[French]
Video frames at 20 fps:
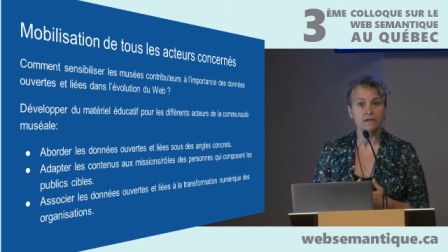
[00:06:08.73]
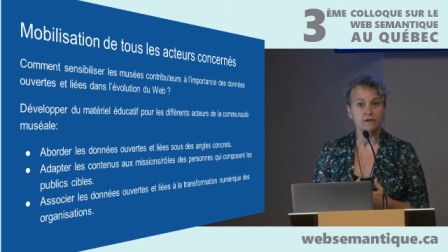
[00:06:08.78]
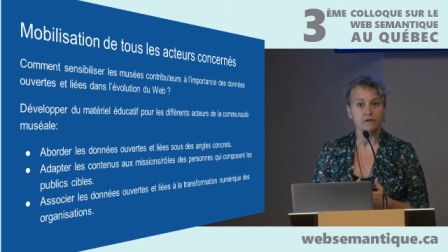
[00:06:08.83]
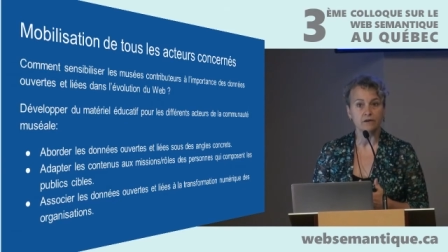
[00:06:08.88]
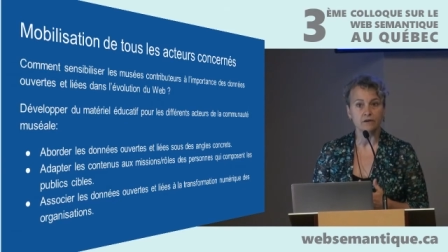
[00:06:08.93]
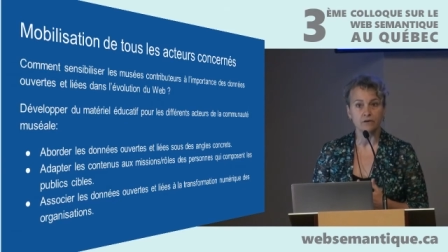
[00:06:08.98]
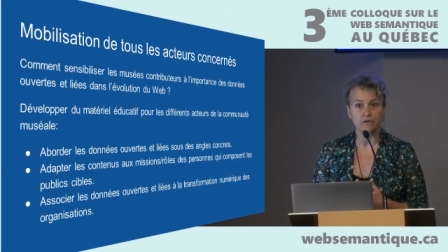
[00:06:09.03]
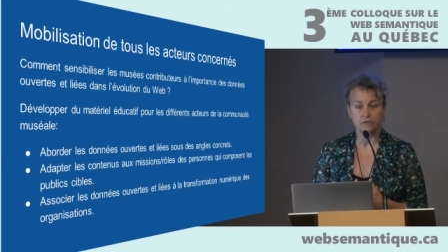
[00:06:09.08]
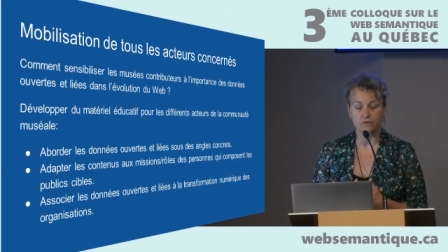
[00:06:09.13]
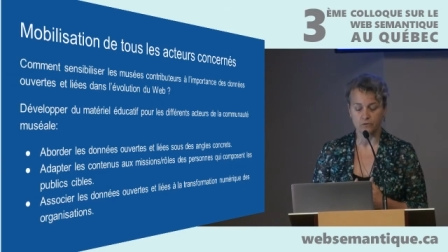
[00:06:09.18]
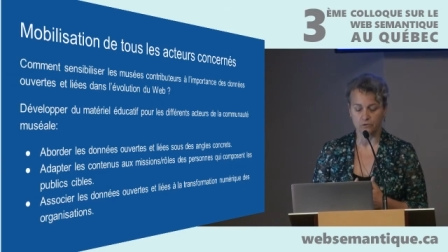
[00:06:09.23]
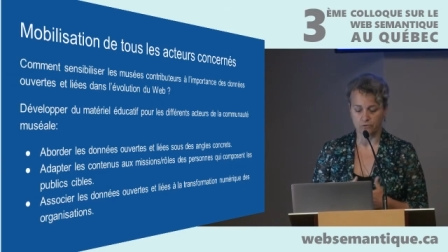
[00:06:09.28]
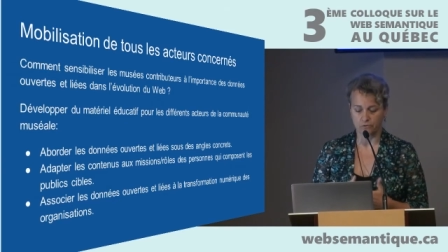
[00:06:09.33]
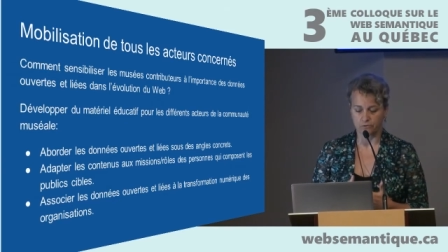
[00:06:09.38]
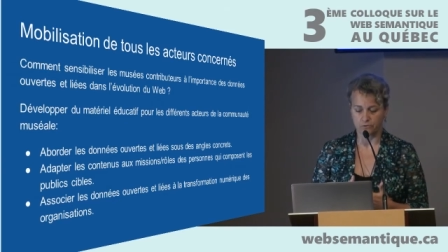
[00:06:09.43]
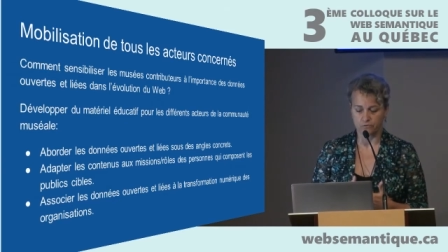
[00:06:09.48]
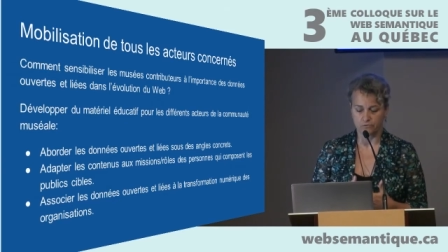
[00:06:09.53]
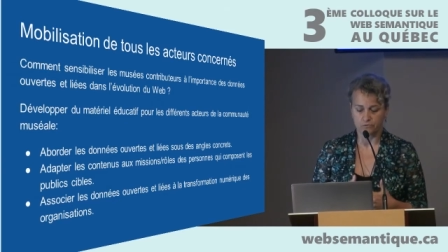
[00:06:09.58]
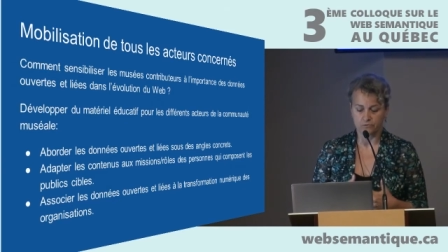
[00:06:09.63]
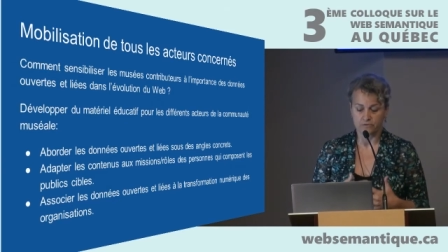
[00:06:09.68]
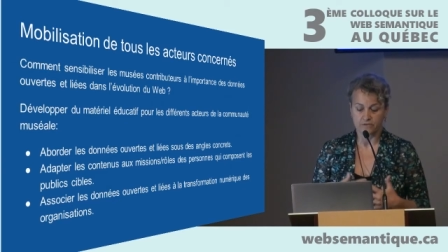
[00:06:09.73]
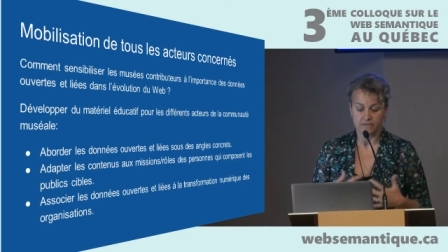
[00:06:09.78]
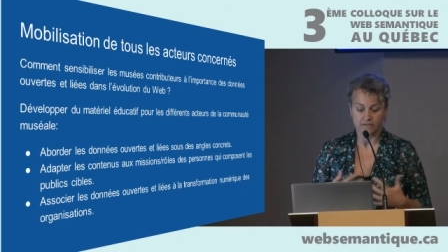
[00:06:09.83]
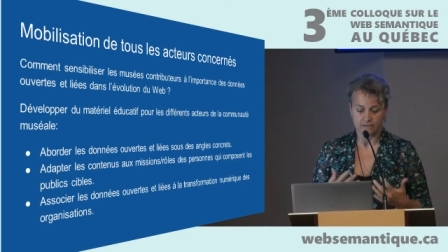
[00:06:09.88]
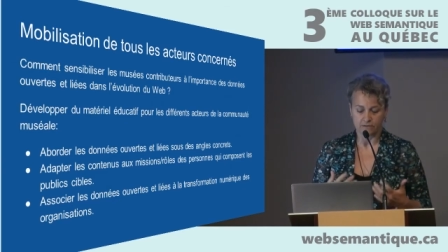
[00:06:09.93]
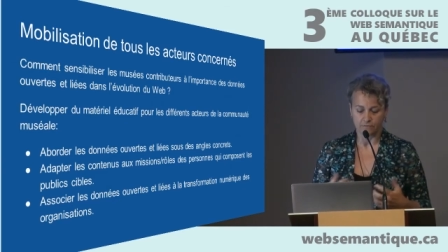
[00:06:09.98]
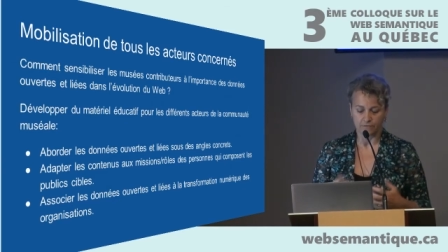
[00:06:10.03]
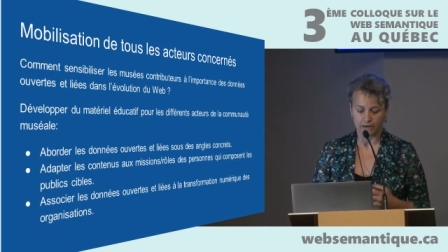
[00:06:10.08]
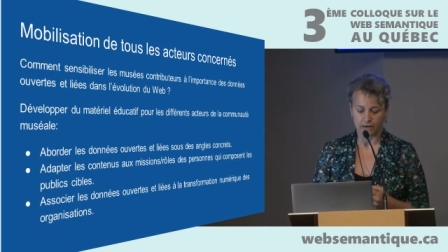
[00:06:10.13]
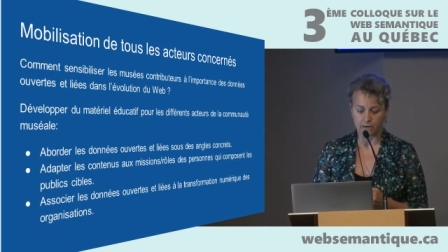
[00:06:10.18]
de, de ces
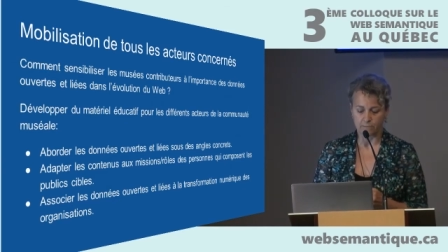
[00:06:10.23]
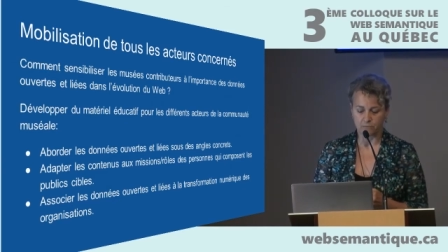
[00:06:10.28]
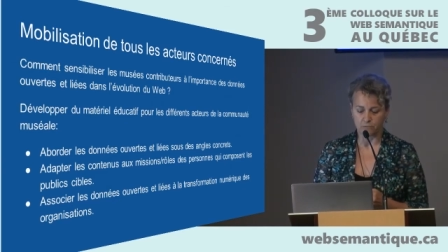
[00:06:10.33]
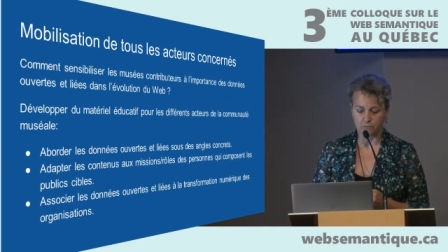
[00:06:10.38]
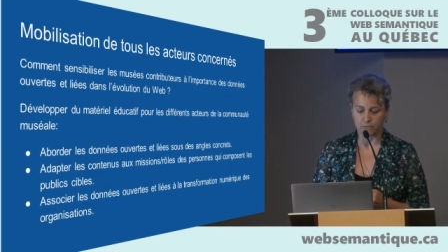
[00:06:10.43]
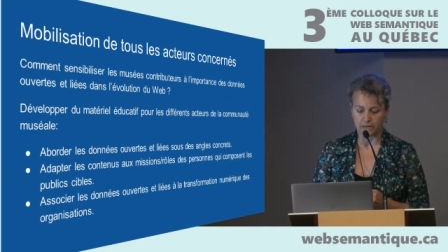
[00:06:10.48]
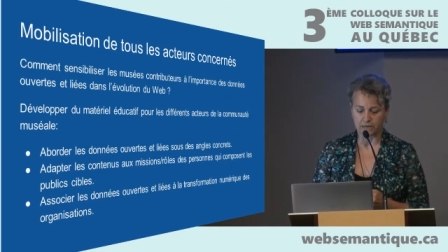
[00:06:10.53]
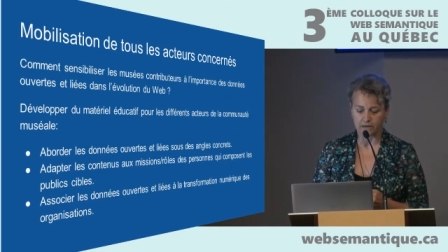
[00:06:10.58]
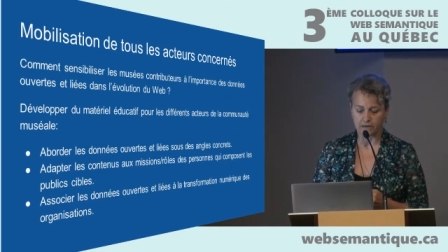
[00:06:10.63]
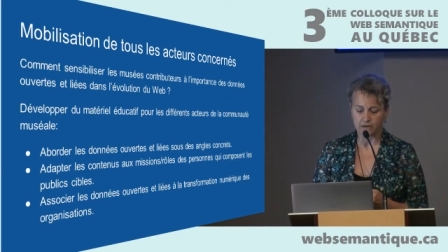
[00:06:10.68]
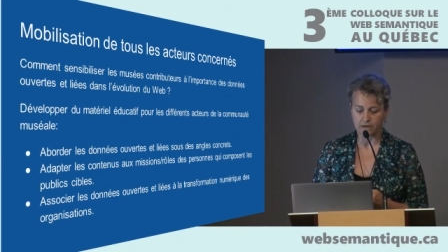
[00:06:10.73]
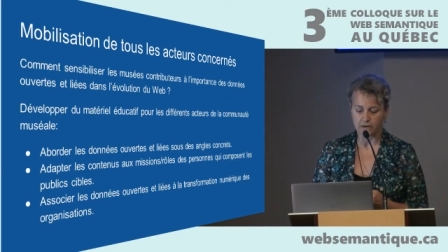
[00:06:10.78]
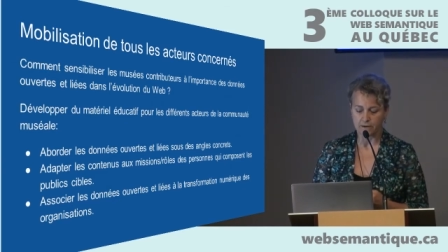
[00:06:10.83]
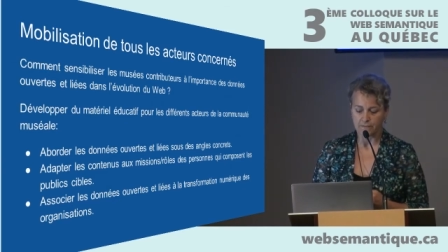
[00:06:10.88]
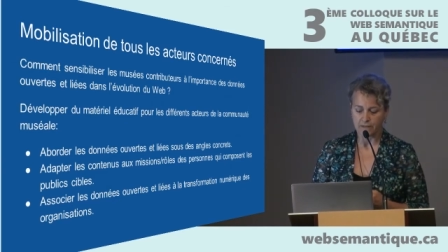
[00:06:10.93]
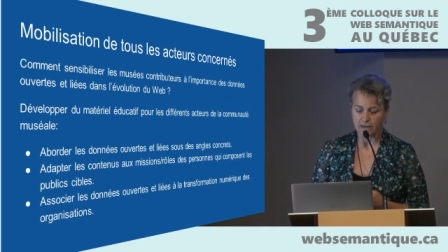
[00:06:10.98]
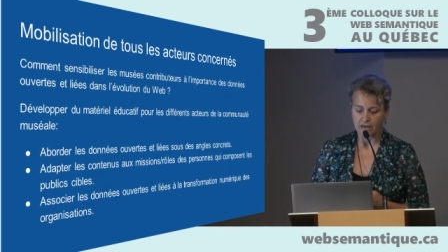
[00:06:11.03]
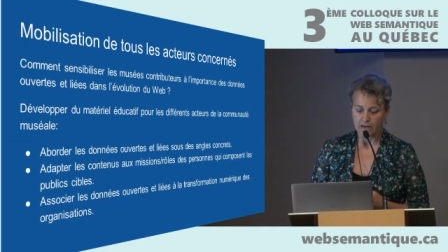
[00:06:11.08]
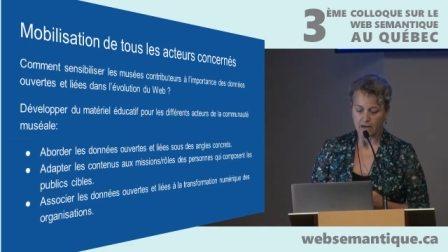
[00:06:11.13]
différents publics-là,